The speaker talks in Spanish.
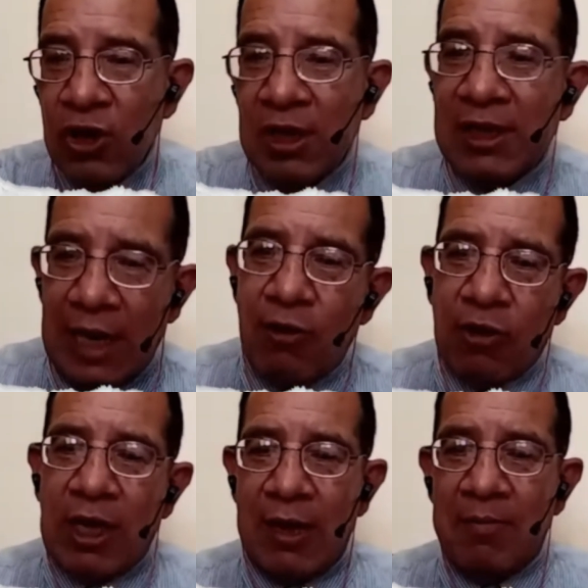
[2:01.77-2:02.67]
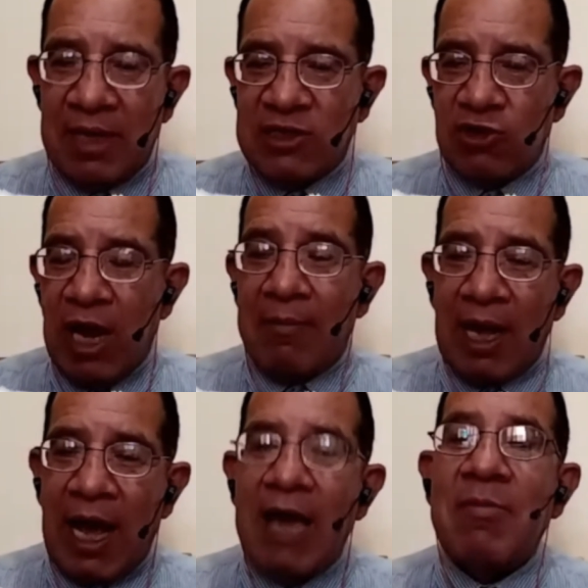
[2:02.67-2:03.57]
de lo que mencionaba
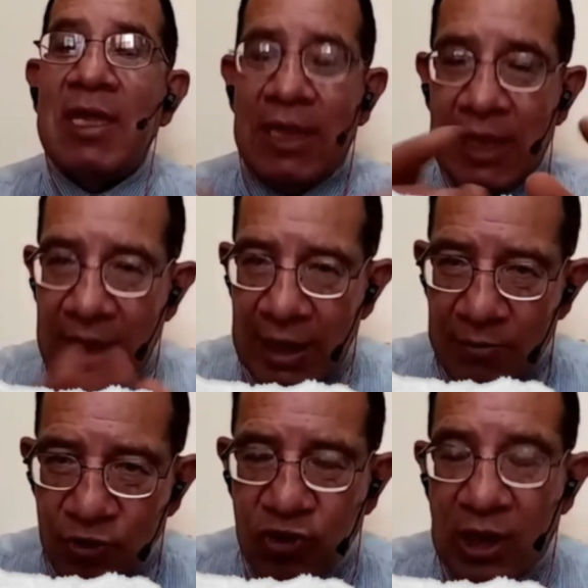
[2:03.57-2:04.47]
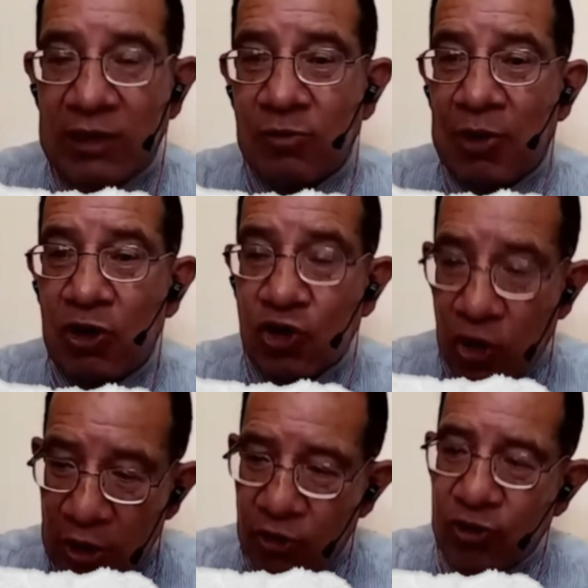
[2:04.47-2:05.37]
Jaime y tiene mucha razón, pero yo
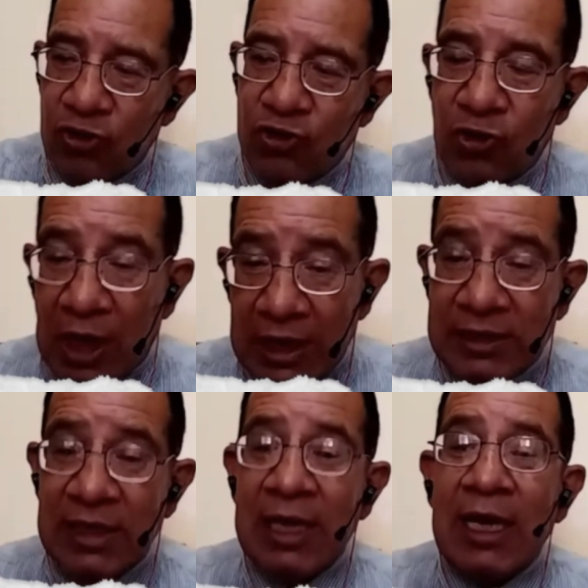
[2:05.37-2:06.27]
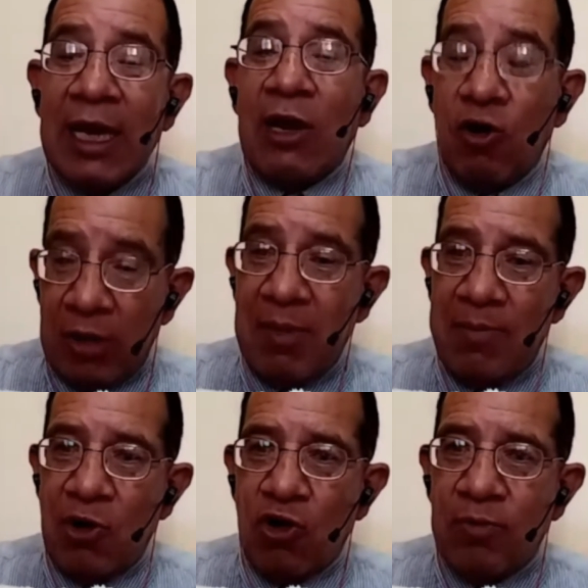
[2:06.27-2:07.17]
le doy otro cariz. Lo que me
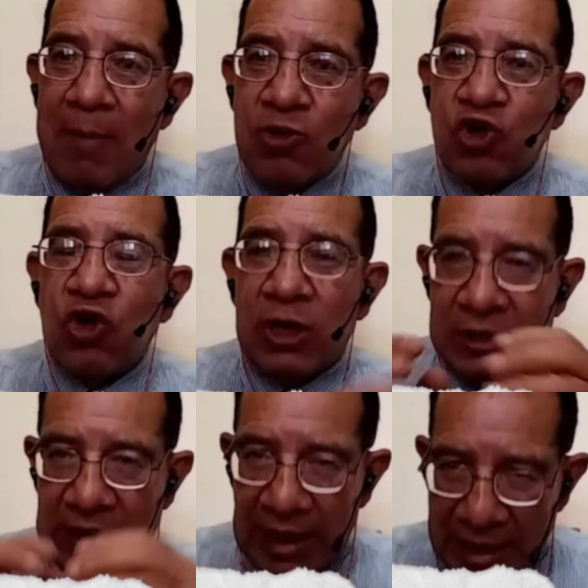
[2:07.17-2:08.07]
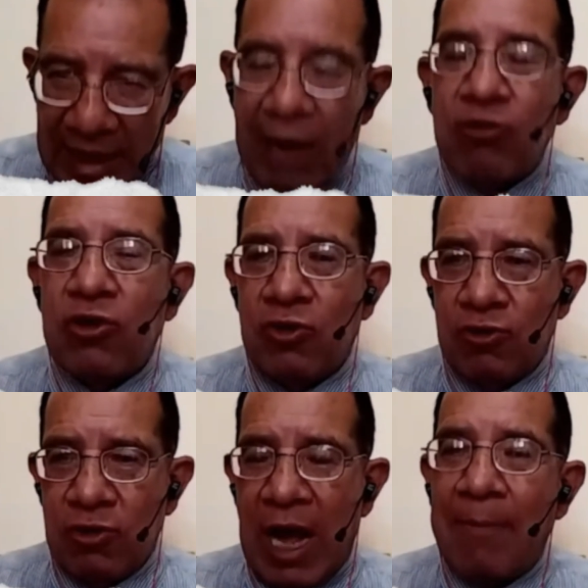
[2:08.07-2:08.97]
preocupa mucho es que Claudio
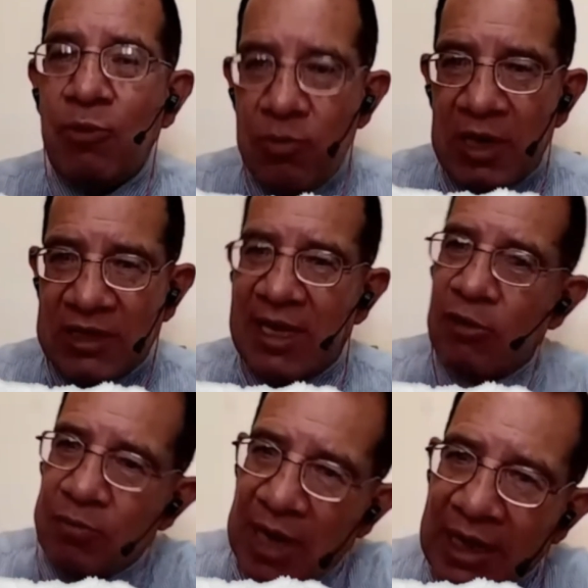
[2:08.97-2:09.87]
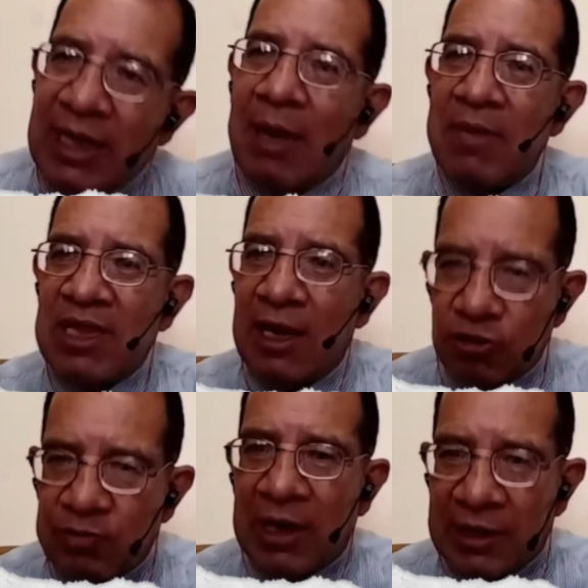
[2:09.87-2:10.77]
ha pulverizado prácticamente a los
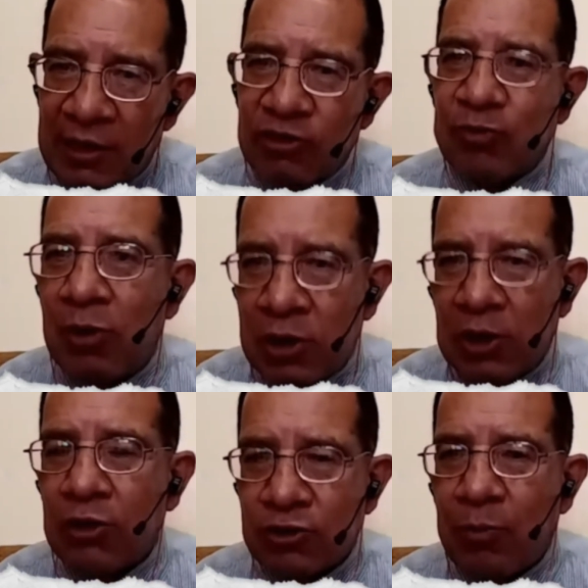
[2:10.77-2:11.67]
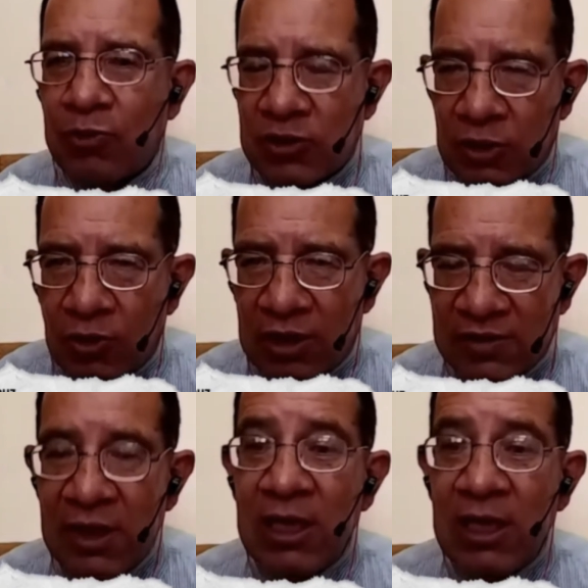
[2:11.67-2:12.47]
partidos políticos opositores.